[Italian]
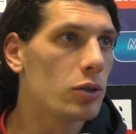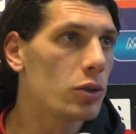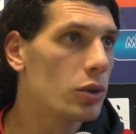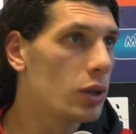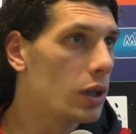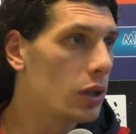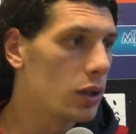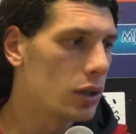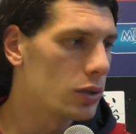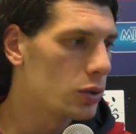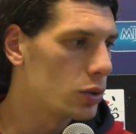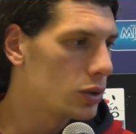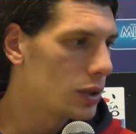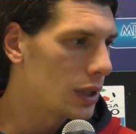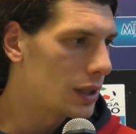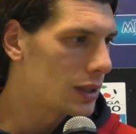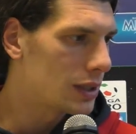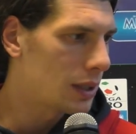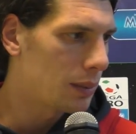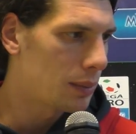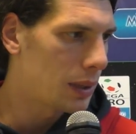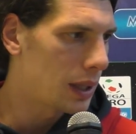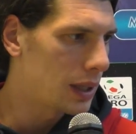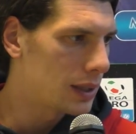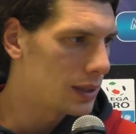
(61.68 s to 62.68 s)
su quello che è
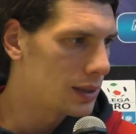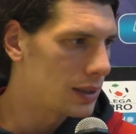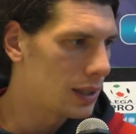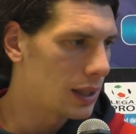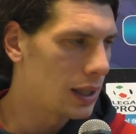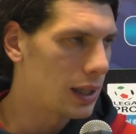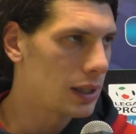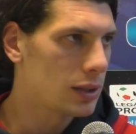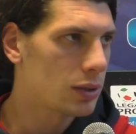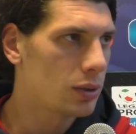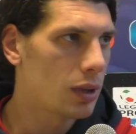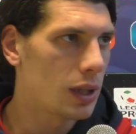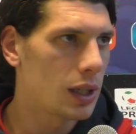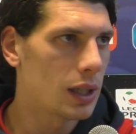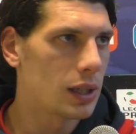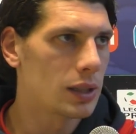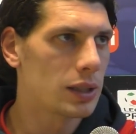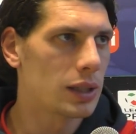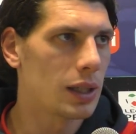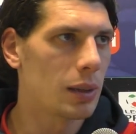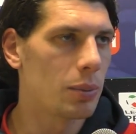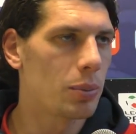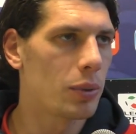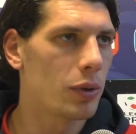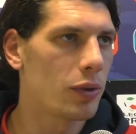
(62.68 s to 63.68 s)
successo a Mestre, la squadra
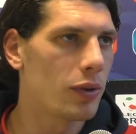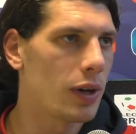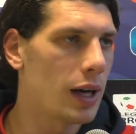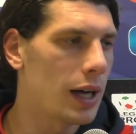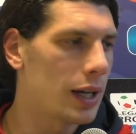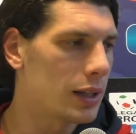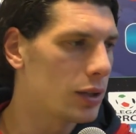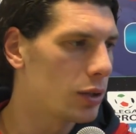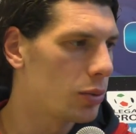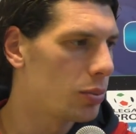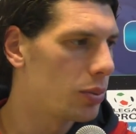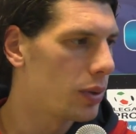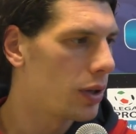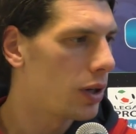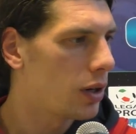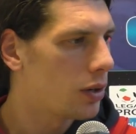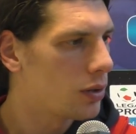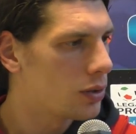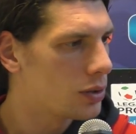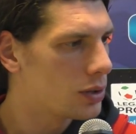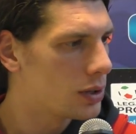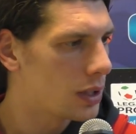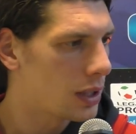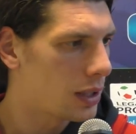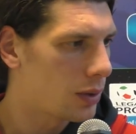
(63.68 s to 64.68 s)
ci ha provato, però
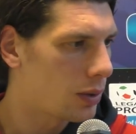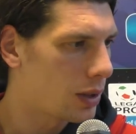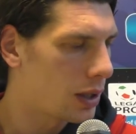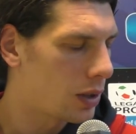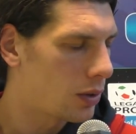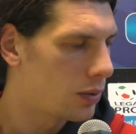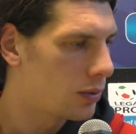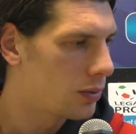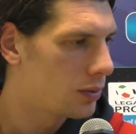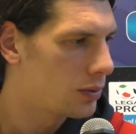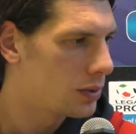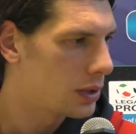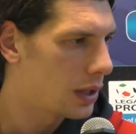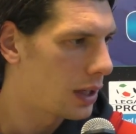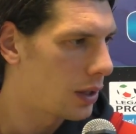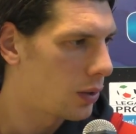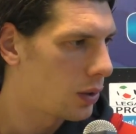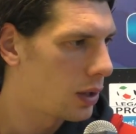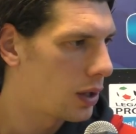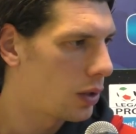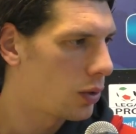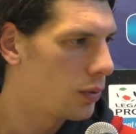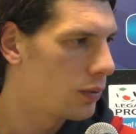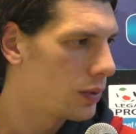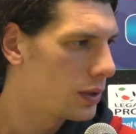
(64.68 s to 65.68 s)
non c'era quella, c'era
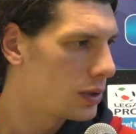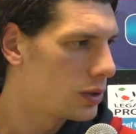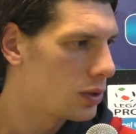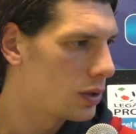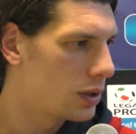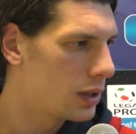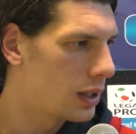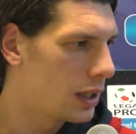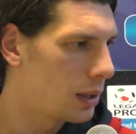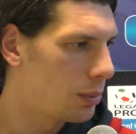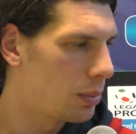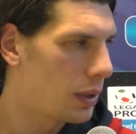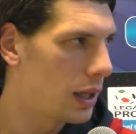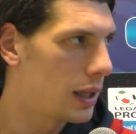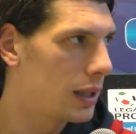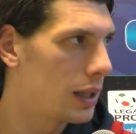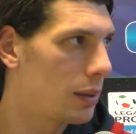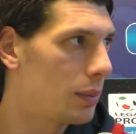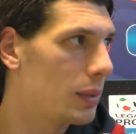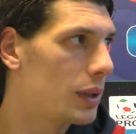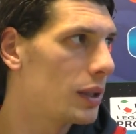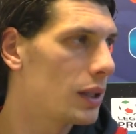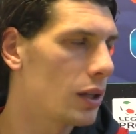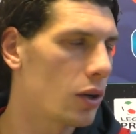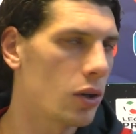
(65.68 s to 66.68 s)
quella convinzione di
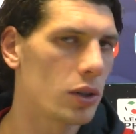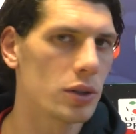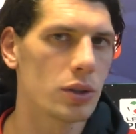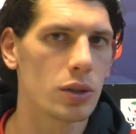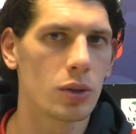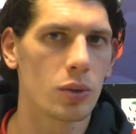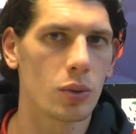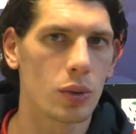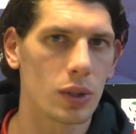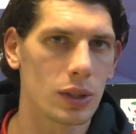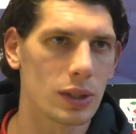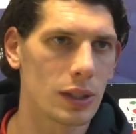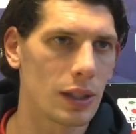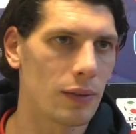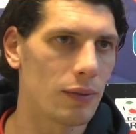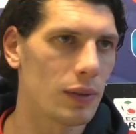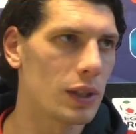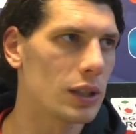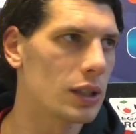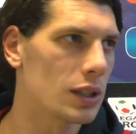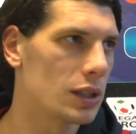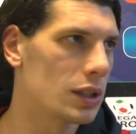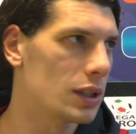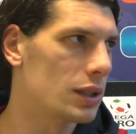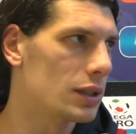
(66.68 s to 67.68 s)
riprendere, mentre oggi comunque sì,
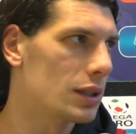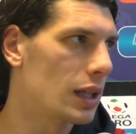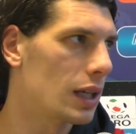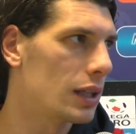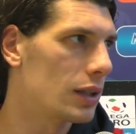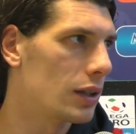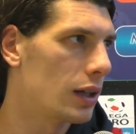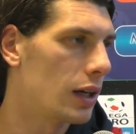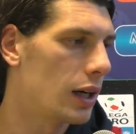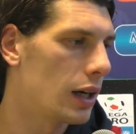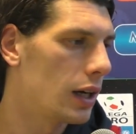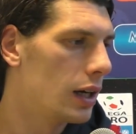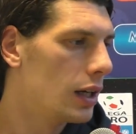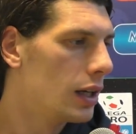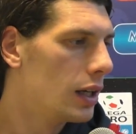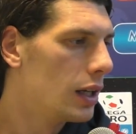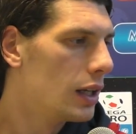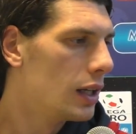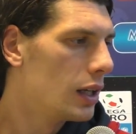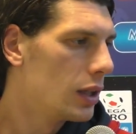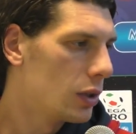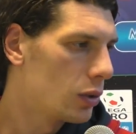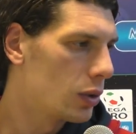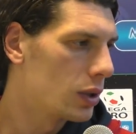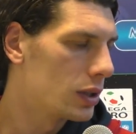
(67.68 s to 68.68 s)
invece c'è stata
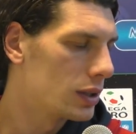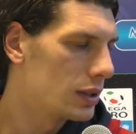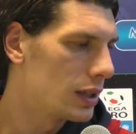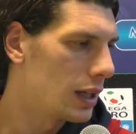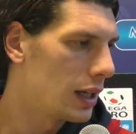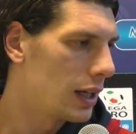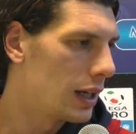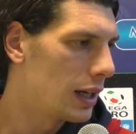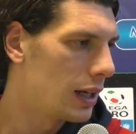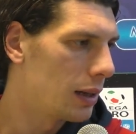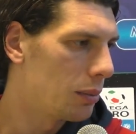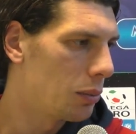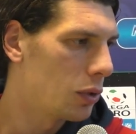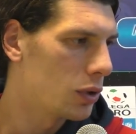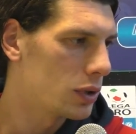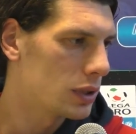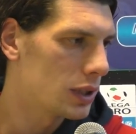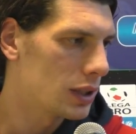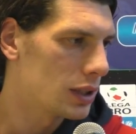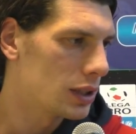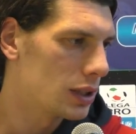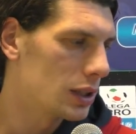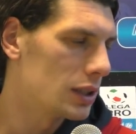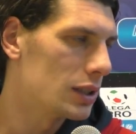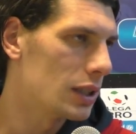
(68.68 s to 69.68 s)
questa
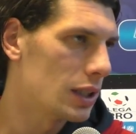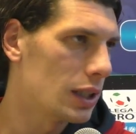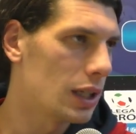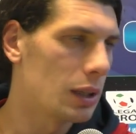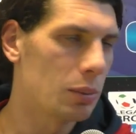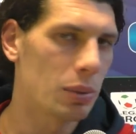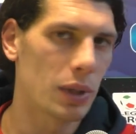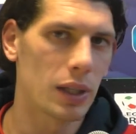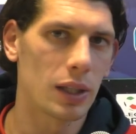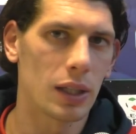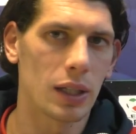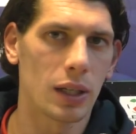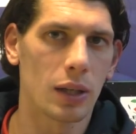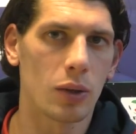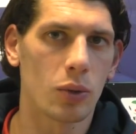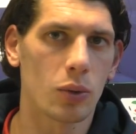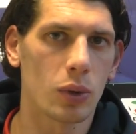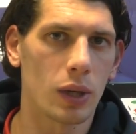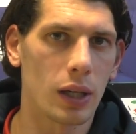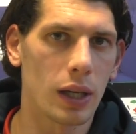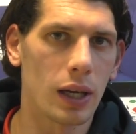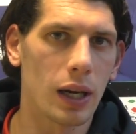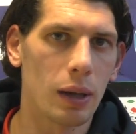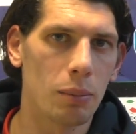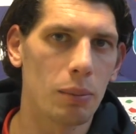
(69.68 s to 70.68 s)
mossa decisa di riprendere
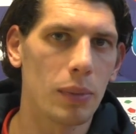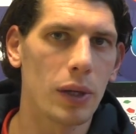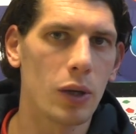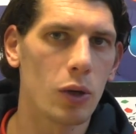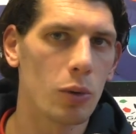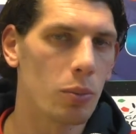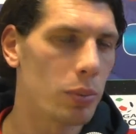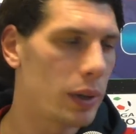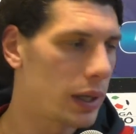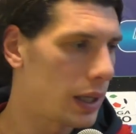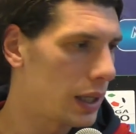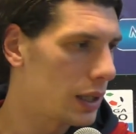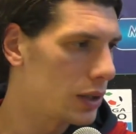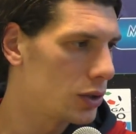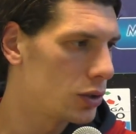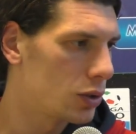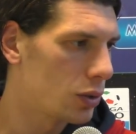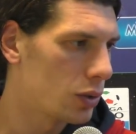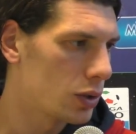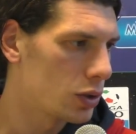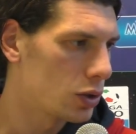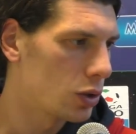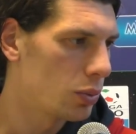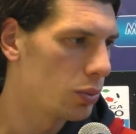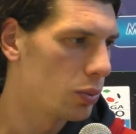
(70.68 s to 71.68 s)
anche, almeno il pareggio a
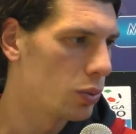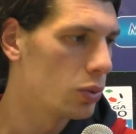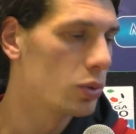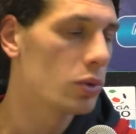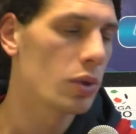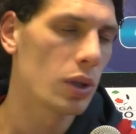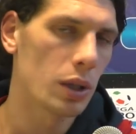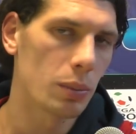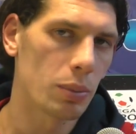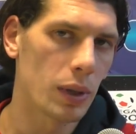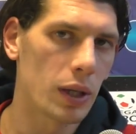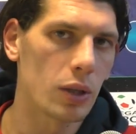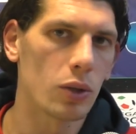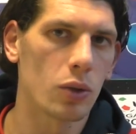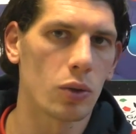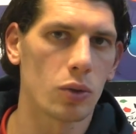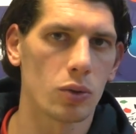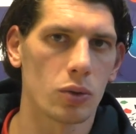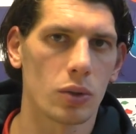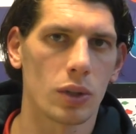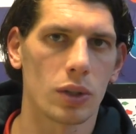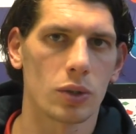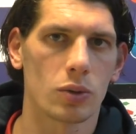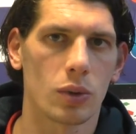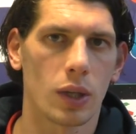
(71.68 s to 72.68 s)
questo punto, ripeto,
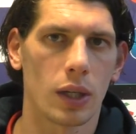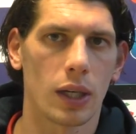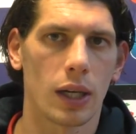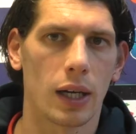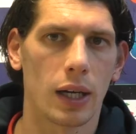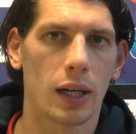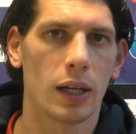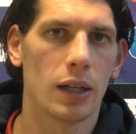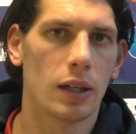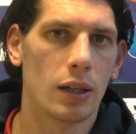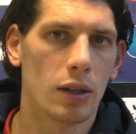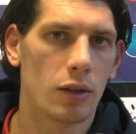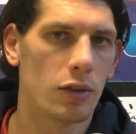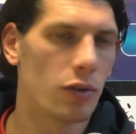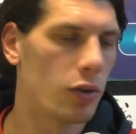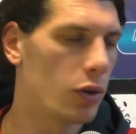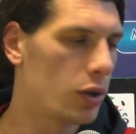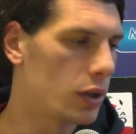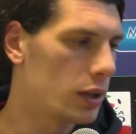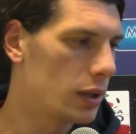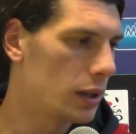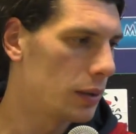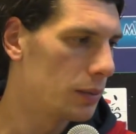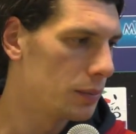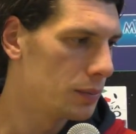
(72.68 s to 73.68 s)
contro una squadra
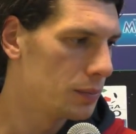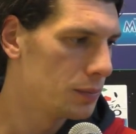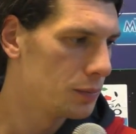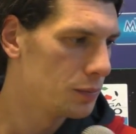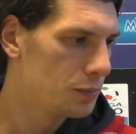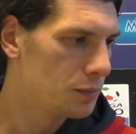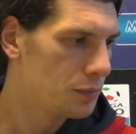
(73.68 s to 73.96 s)
forte.